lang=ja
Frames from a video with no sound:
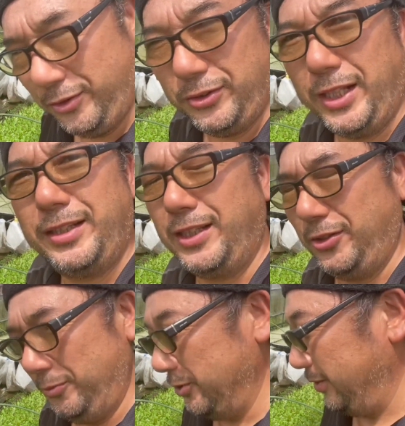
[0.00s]
とだった
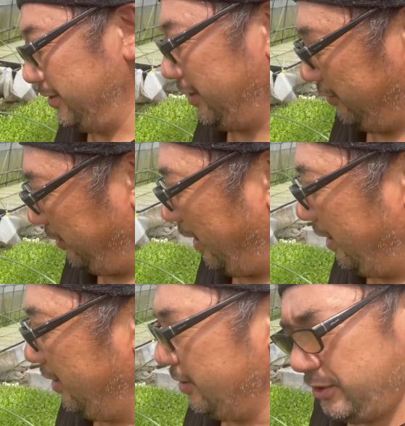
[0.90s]
と思うんですけどね
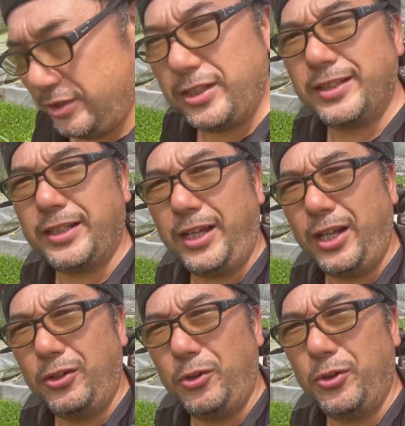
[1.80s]
チンゲン菜
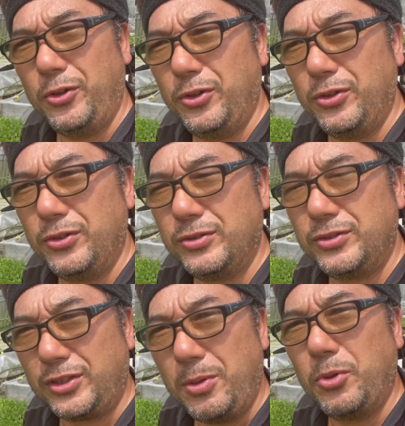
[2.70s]
あの
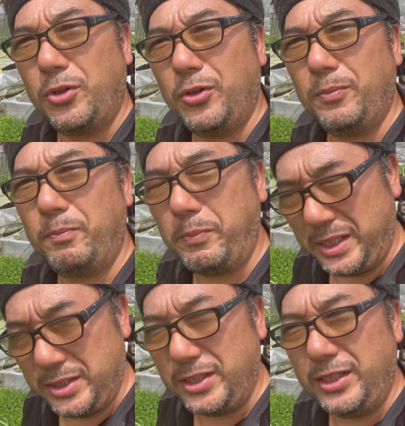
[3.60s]
漬物
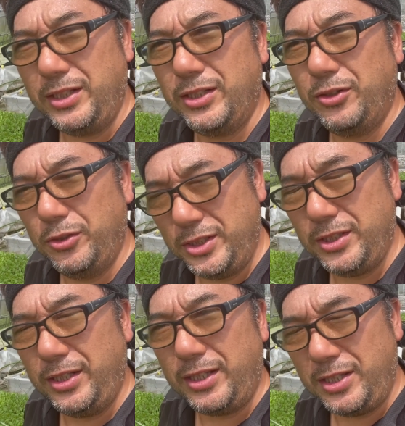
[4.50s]
バッチリ美味し
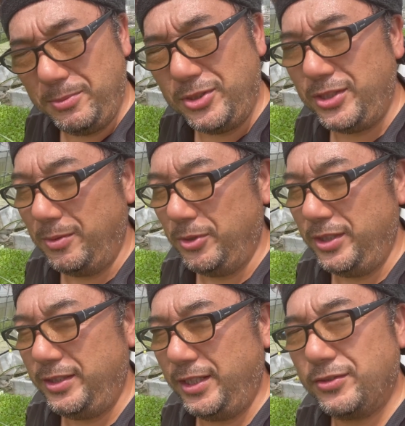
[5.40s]
いねキムチでも
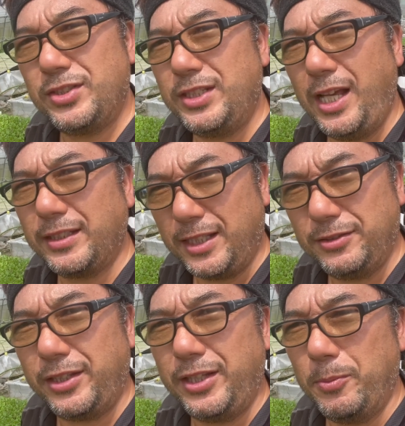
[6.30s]
いいですし浅
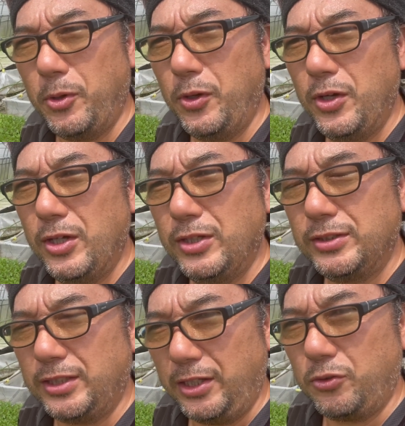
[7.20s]
漬けでも
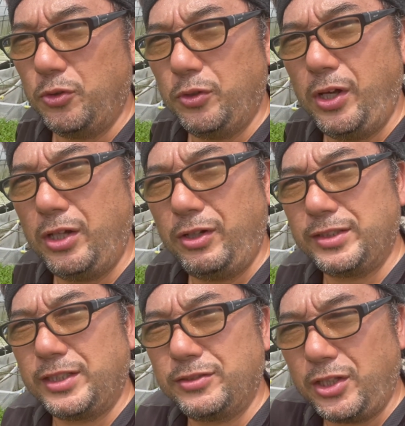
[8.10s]
最高あの
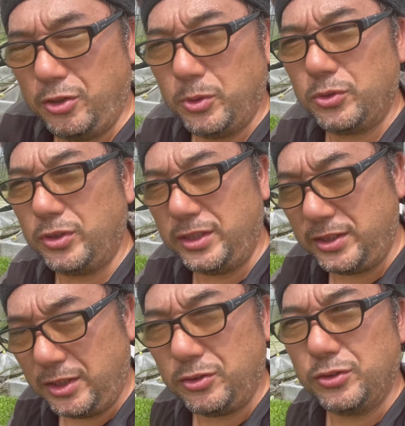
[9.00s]
浅漬け素で
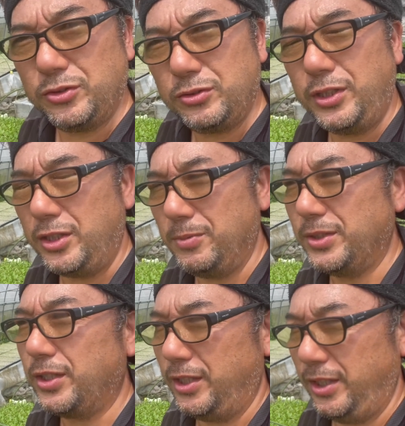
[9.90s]
シャッとすぐできま
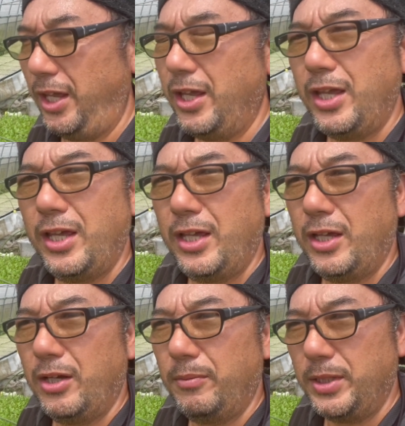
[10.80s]
すからね
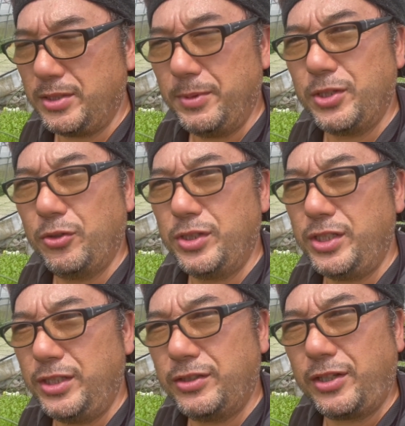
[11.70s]
めちゃめちゃ美味
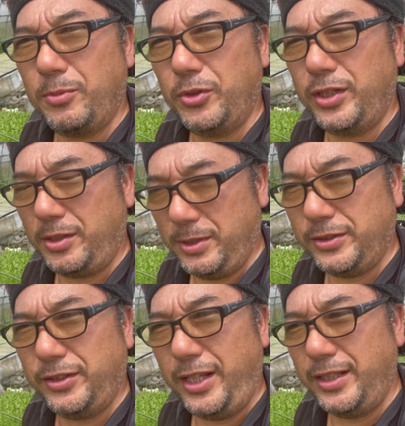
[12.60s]
しい漬物できま
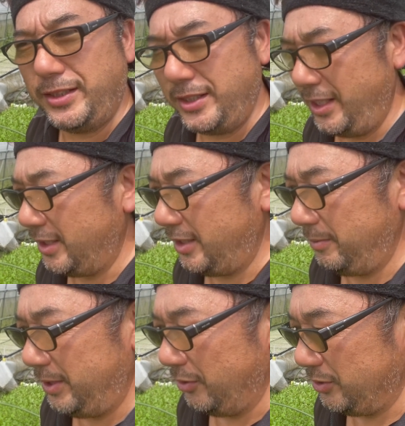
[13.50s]
すんで是非やって
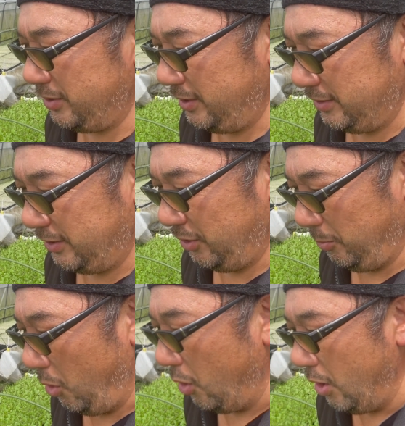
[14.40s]
みてほしいんですけど
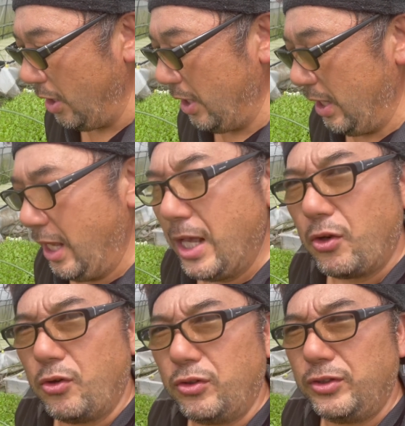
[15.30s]
も
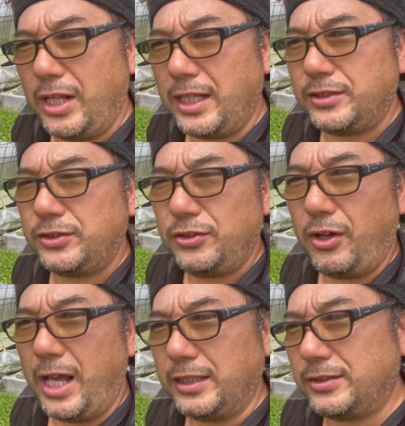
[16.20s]
この夏の
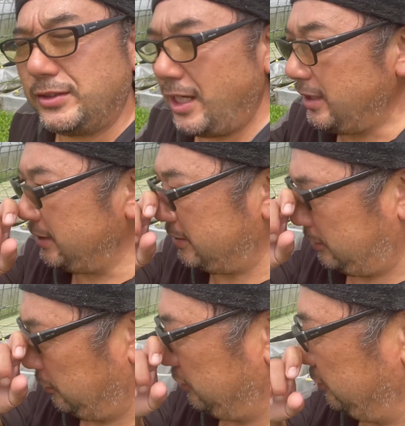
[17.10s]
発芽
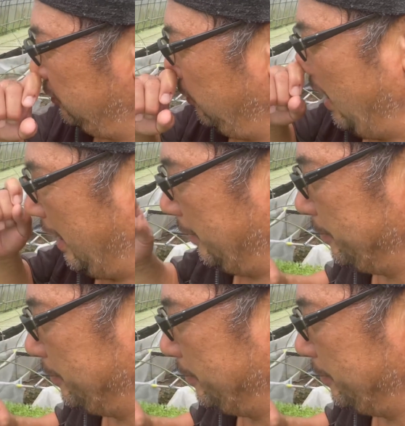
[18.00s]
率というのは、